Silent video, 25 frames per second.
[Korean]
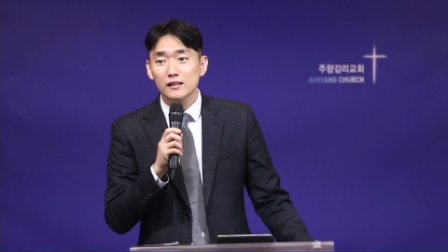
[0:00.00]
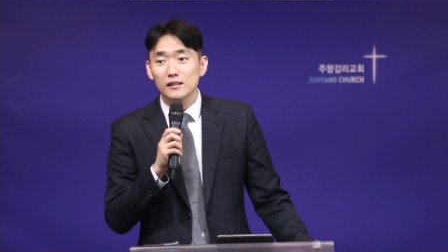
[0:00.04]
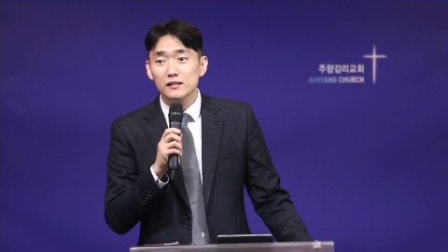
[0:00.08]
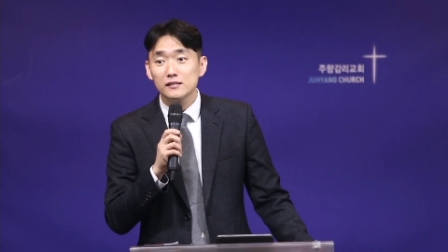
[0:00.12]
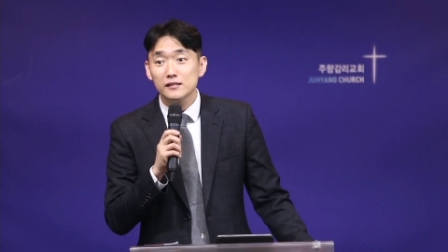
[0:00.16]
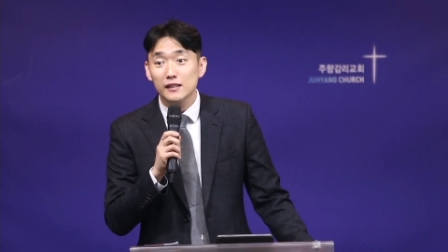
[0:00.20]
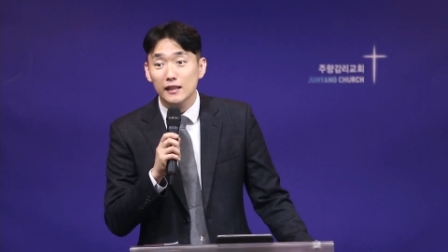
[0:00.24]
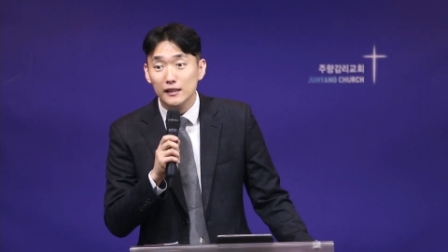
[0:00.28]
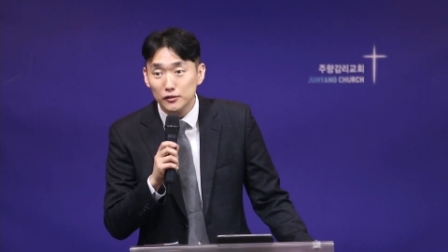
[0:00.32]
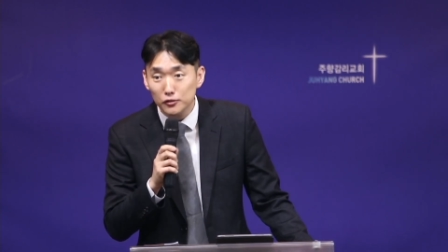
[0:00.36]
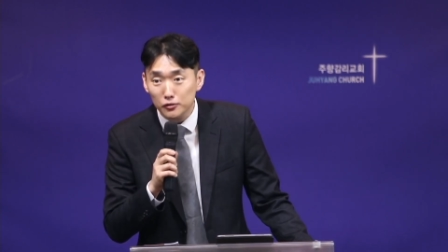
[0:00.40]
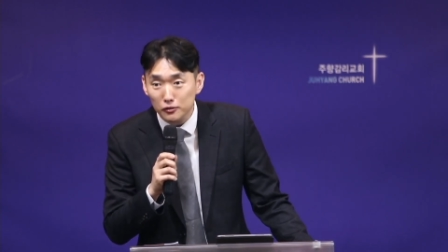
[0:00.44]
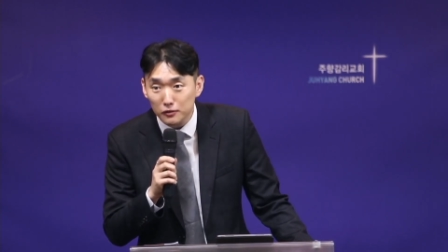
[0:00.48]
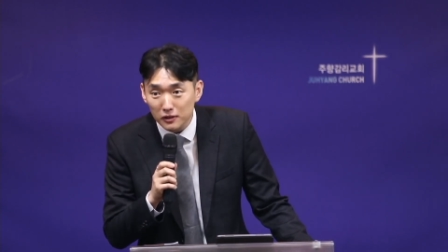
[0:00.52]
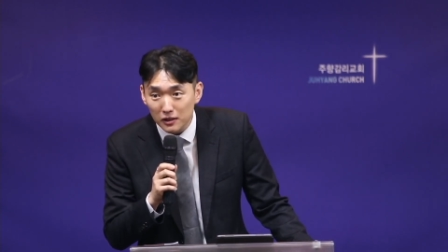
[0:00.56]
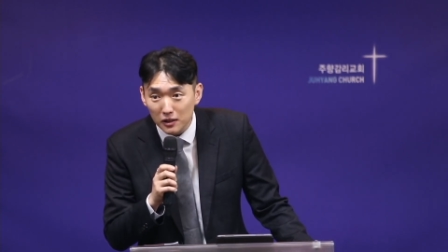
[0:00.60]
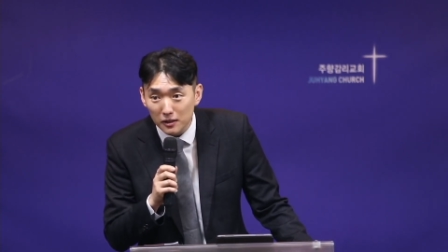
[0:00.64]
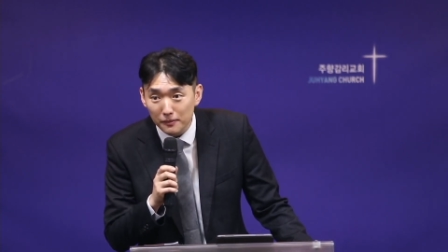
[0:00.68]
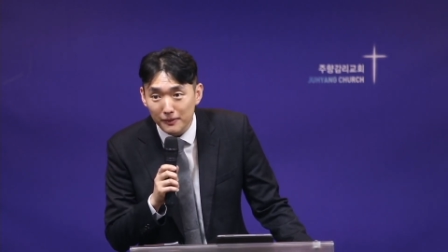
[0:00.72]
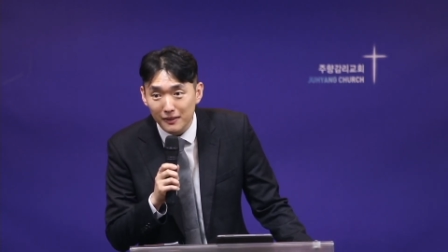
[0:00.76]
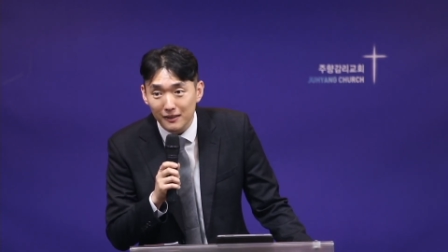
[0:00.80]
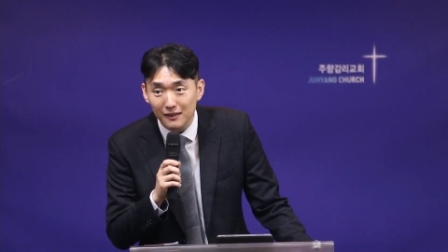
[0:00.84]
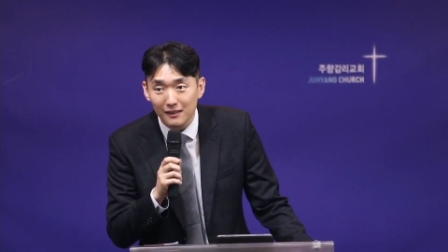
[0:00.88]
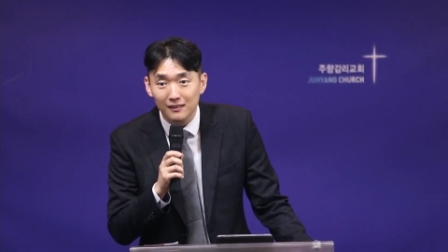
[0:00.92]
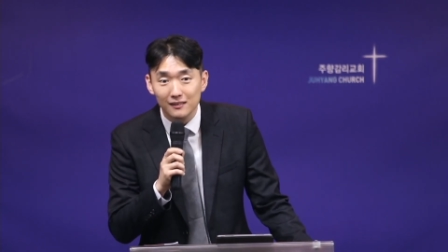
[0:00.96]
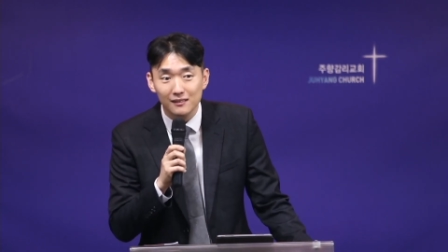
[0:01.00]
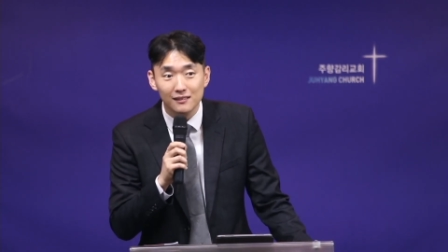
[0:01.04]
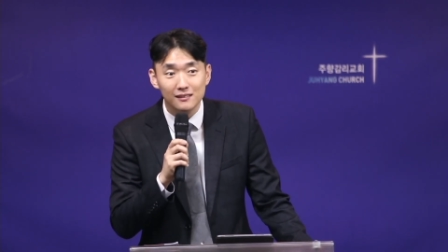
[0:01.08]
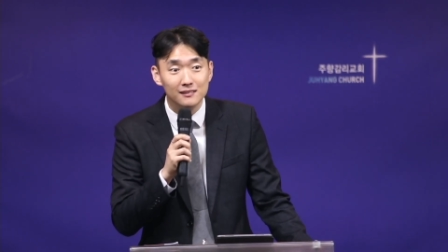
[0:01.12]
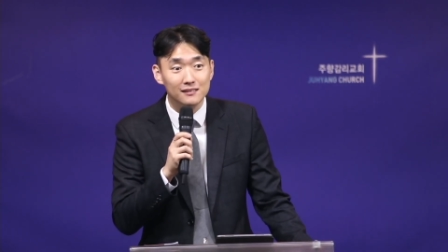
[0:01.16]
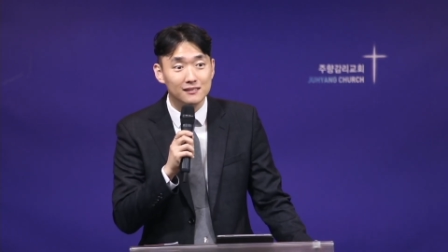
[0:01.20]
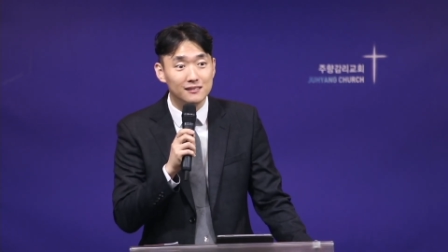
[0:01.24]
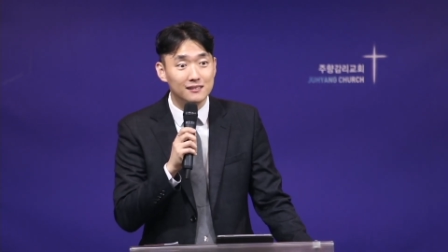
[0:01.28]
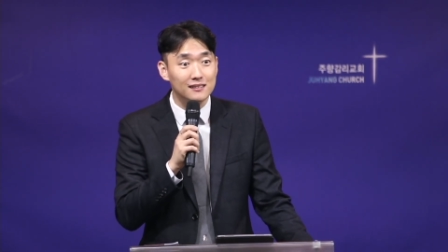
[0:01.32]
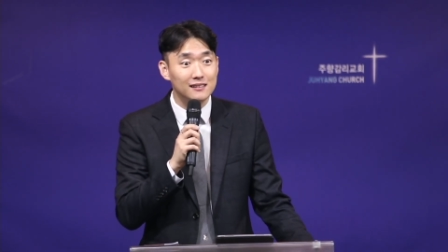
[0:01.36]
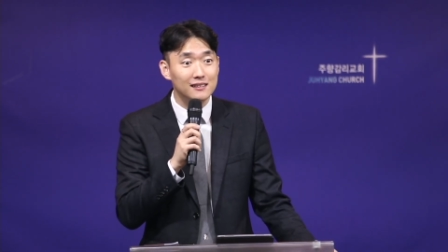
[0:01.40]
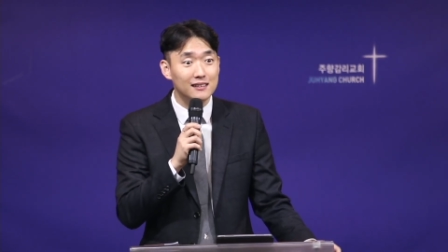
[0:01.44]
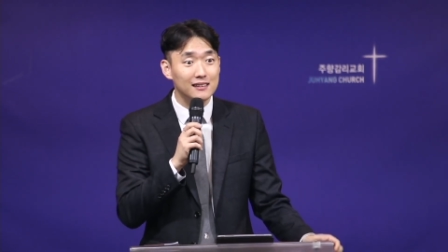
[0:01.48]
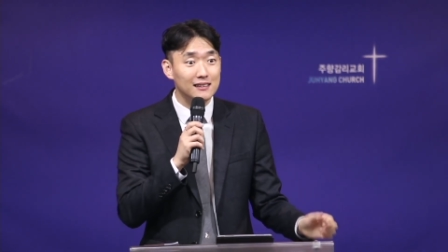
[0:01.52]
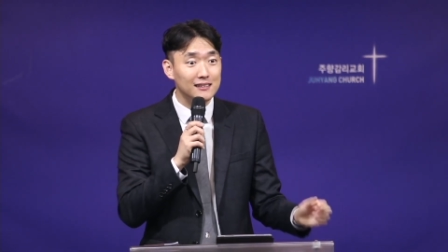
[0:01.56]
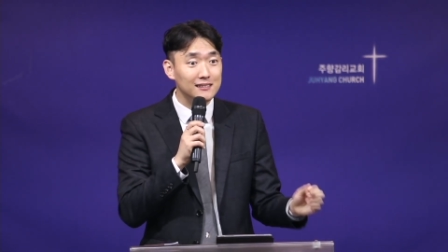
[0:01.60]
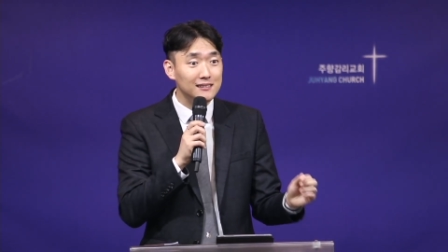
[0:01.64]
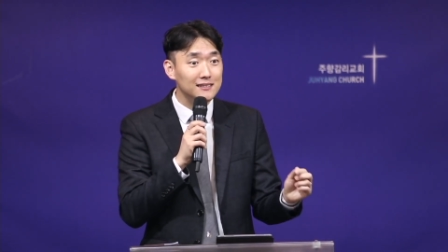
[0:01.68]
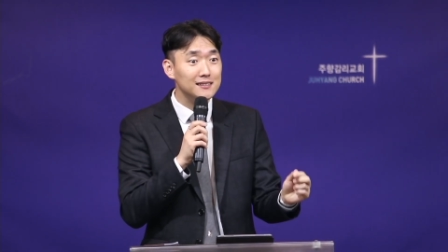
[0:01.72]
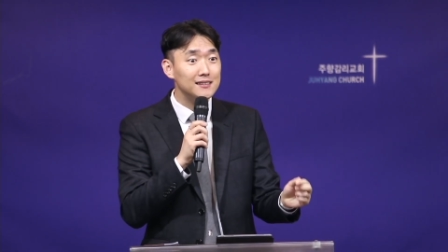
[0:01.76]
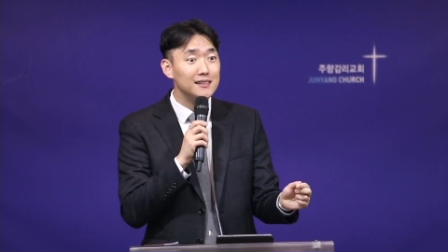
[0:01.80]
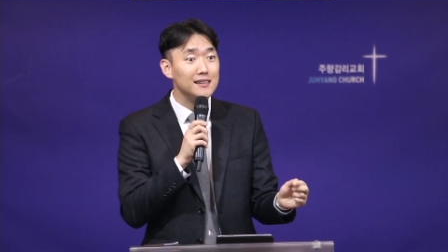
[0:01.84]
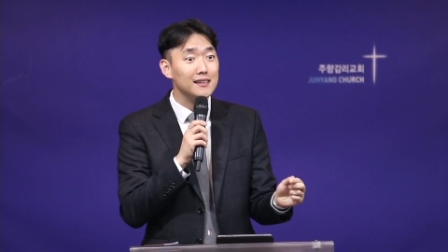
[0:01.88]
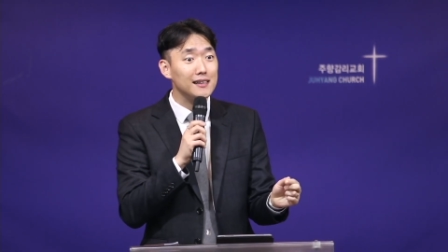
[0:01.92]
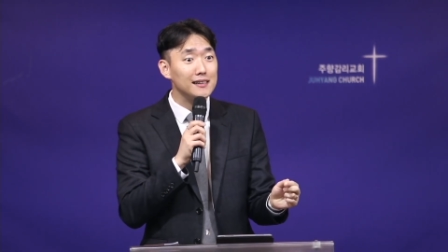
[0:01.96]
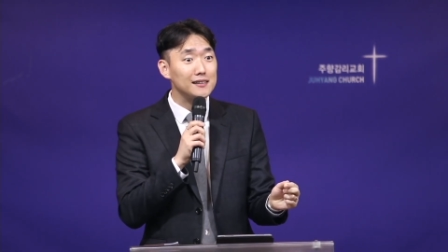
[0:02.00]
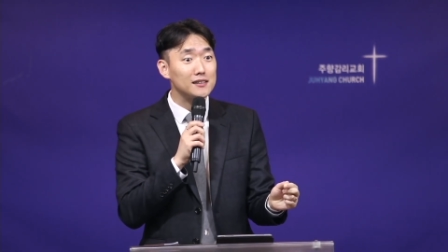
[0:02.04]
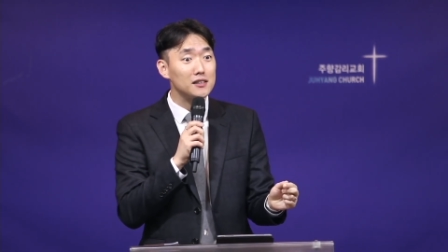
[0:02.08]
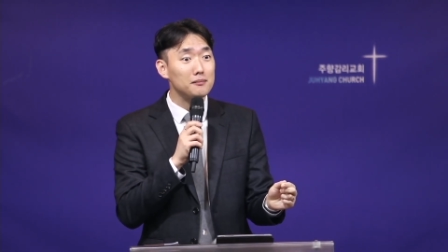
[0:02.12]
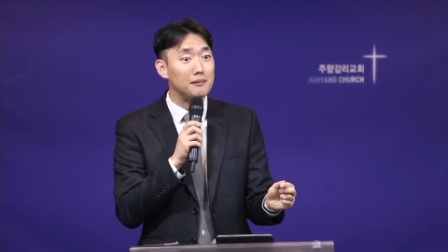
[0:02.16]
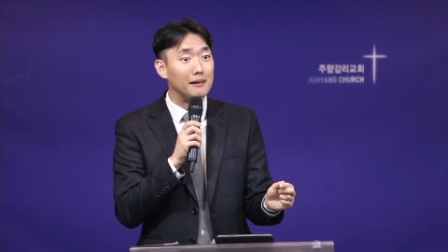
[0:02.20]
예수님이라는 인생에서